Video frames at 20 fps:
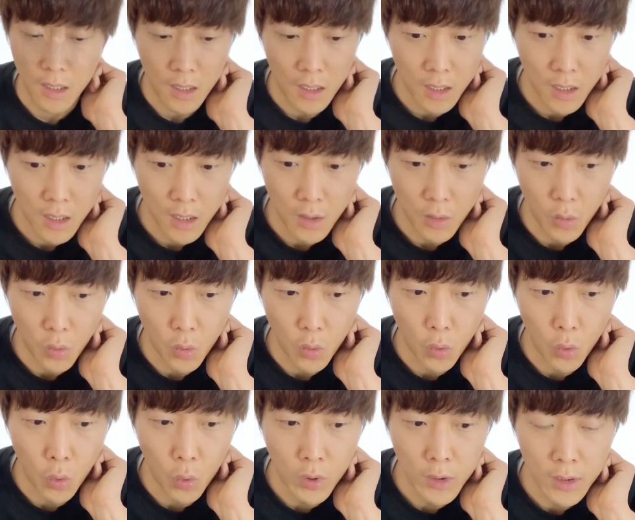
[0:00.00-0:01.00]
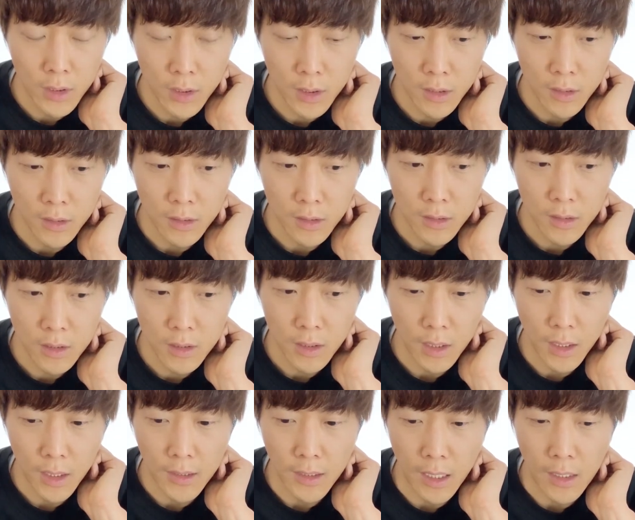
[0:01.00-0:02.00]
아, 오늘은
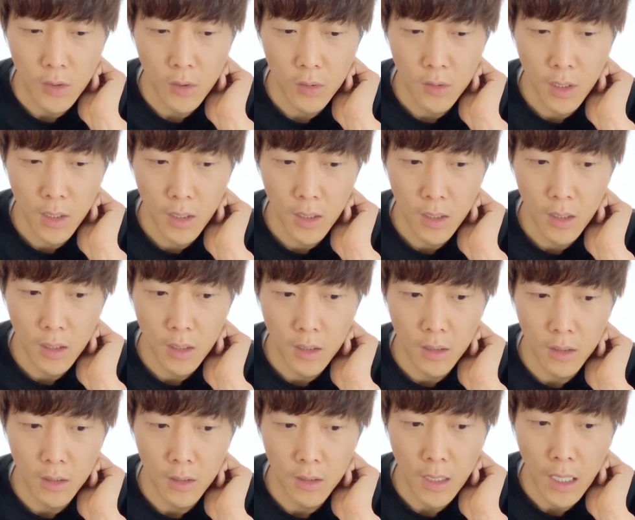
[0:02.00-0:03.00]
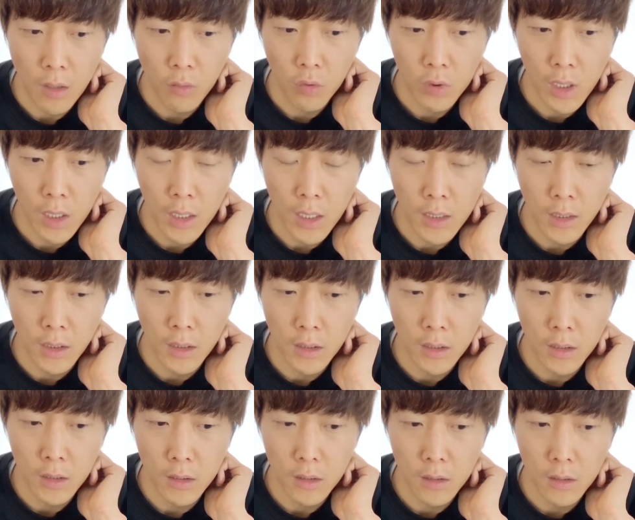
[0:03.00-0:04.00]
제가 예전에 그 한국에 계신